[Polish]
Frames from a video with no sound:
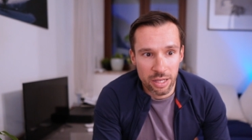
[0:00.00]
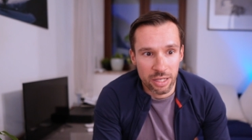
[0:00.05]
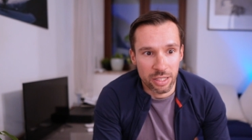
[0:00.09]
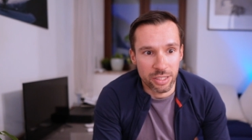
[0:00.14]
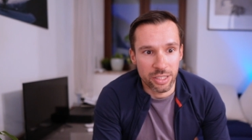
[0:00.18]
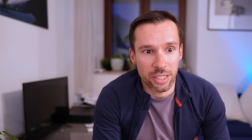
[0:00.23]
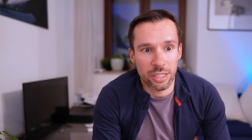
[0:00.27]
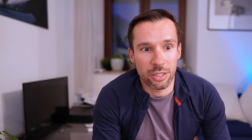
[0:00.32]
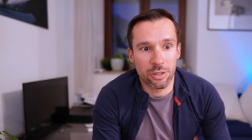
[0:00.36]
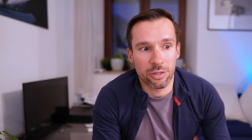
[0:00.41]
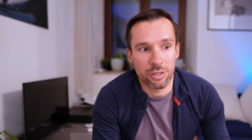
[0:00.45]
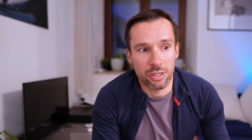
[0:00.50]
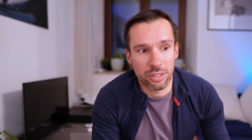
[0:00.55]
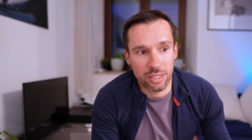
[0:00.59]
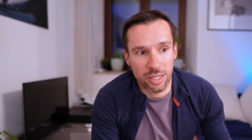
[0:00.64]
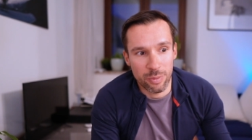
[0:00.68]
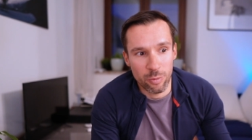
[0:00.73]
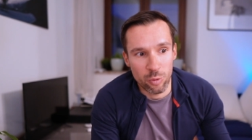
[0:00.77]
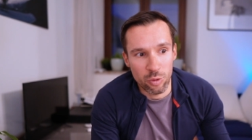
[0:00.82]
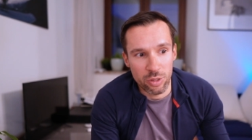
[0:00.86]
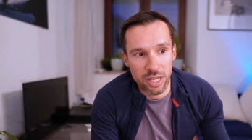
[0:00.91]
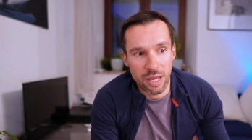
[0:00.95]
gdzie tego
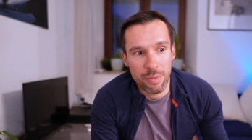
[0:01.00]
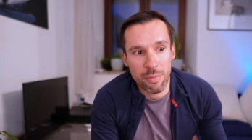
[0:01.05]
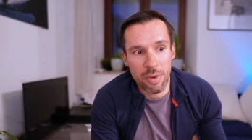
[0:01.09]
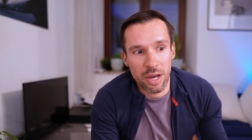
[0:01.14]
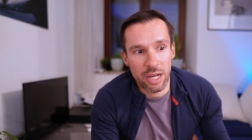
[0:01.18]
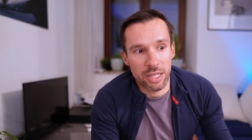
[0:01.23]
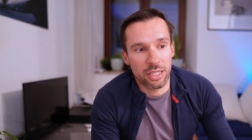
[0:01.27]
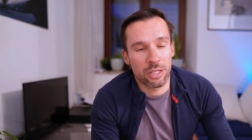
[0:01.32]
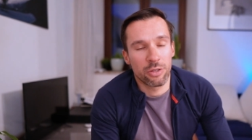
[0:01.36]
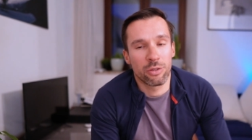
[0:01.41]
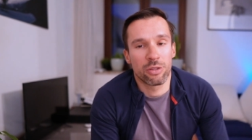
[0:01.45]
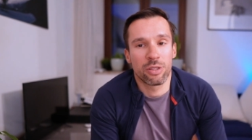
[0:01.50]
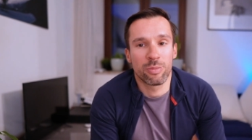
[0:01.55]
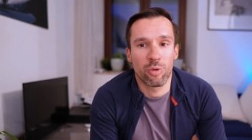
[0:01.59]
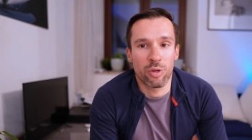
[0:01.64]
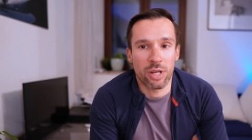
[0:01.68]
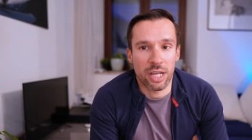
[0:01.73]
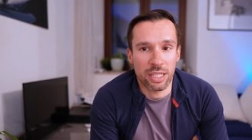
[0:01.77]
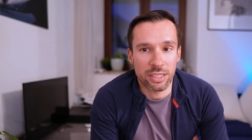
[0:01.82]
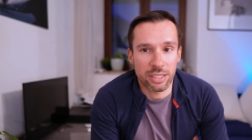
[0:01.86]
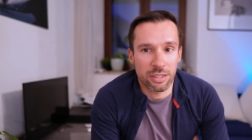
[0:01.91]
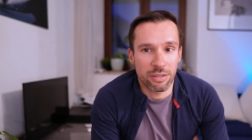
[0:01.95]
systemu nie ma i tego
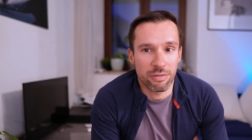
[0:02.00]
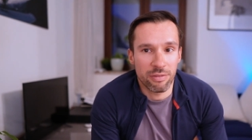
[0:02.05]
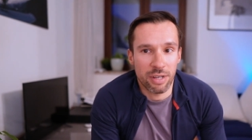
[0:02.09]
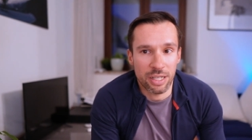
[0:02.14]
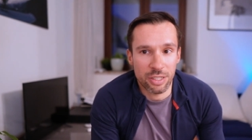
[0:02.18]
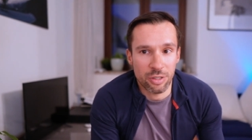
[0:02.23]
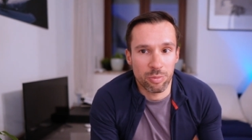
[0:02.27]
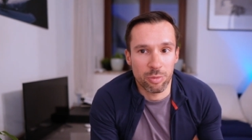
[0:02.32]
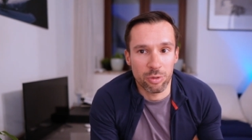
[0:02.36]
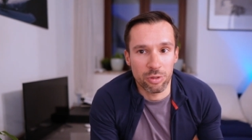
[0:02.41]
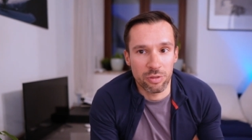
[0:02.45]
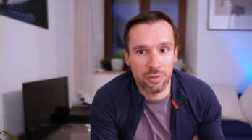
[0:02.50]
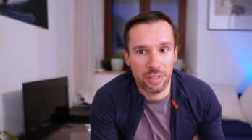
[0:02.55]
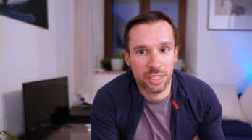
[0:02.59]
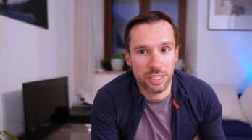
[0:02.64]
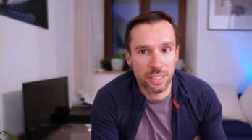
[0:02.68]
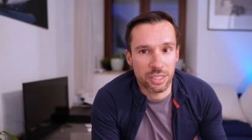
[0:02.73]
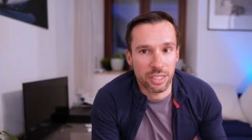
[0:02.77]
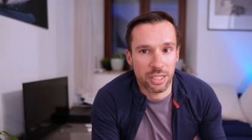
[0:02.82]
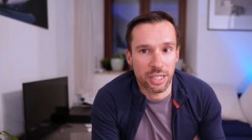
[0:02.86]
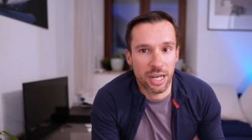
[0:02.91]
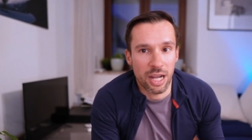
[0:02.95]
typu kaski ważą po
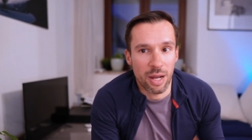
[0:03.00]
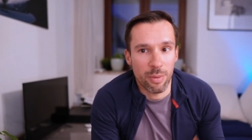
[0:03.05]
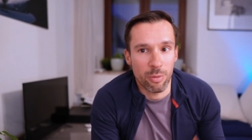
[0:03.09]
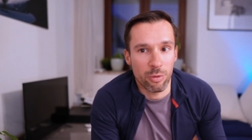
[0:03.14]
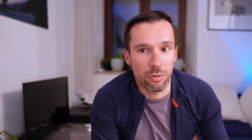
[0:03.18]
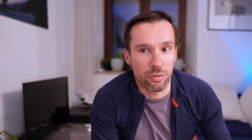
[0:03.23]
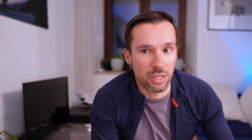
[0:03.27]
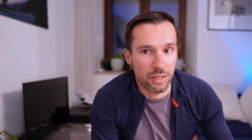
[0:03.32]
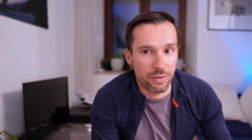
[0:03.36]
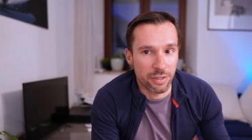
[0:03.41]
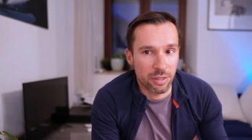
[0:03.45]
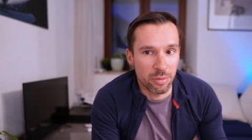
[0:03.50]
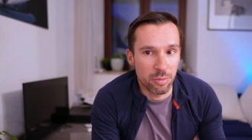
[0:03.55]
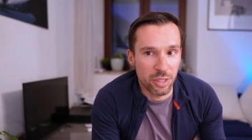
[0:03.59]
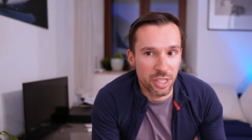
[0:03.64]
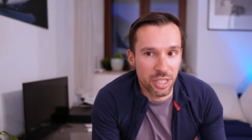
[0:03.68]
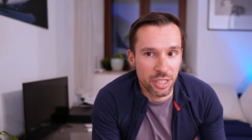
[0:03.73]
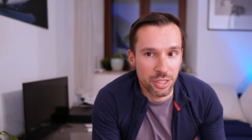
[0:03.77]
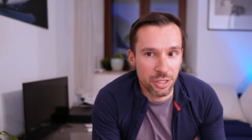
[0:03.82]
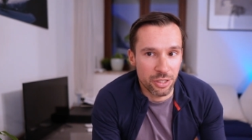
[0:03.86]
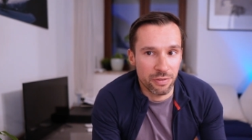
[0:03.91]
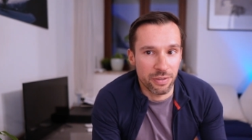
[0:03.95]
200 gramów, nawet
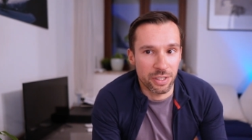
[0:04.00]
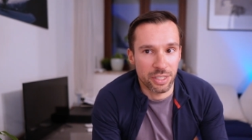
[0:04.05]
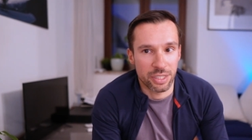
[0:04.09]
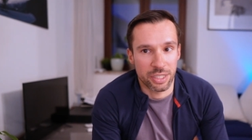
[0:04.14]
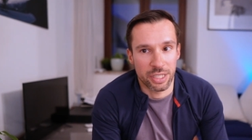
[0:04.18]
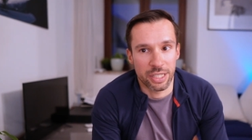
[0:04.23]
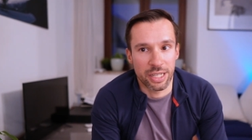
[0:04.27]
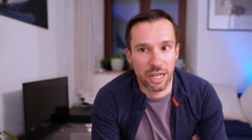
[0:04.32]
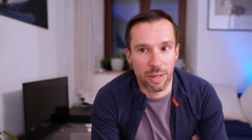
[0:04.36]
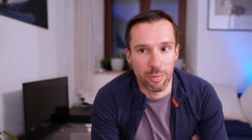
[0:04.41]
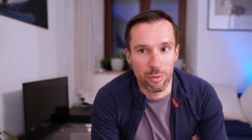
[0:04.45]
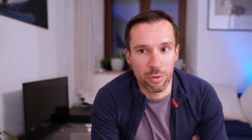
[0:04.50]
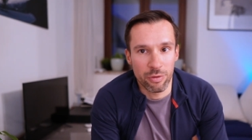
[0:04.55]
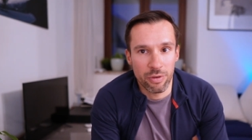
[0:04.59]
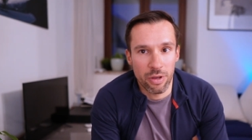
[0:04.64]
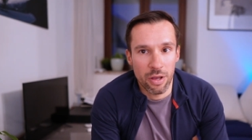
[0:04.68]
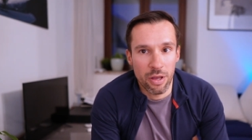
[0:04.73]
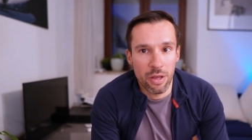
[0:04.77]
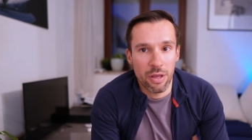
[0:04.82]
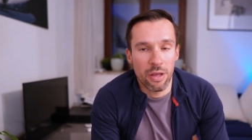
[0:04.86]
mniej niż 200 gramów.